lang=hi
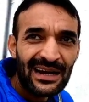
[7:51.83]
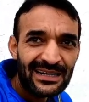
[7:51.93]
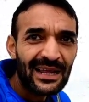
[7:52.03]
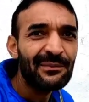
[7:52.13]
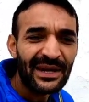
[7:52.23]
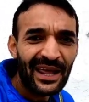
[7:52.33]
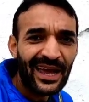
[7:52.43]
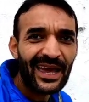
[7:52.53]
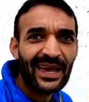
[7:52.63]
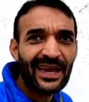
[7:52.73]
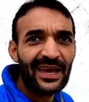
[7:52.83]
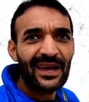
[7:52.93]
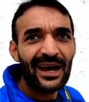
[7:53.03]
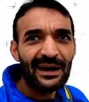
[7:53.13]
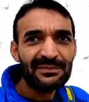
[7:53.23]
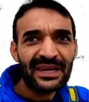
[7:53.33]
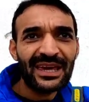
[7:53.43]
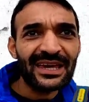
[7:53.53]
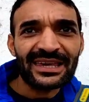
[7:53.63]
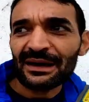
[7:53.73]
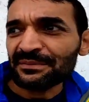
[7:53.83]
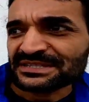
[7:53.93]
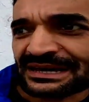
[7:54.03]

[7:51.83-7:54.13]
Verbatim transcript: खंडर भी रह गए हैं आप देखेंगे यहाँ